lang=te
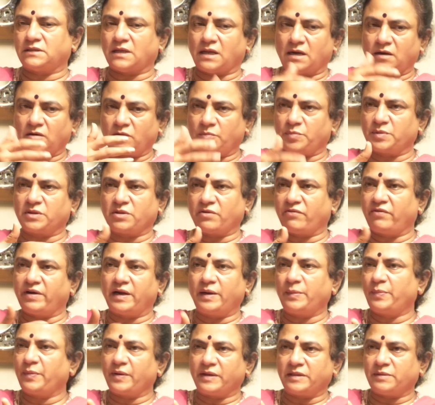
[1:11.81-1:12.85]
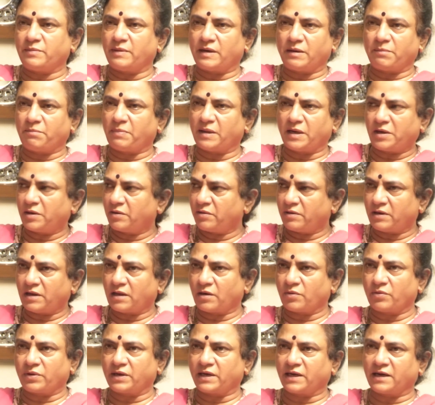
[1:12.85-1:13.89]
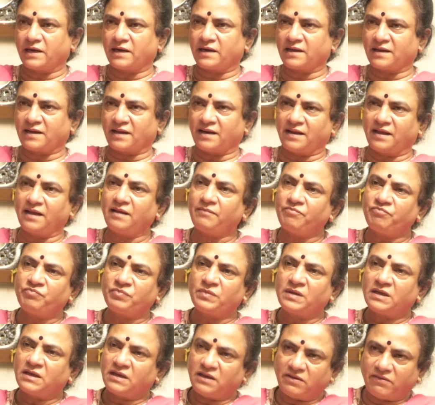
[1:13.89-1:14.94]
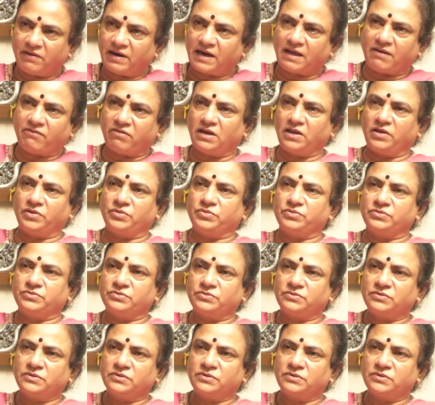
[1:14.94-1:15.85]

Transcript: తలనొప్పితో వెళ్ళిపోయింది మేడం పన్నెండున్నర ఒంటి గంట కల్లా ఇవాళ అవ్వలేదు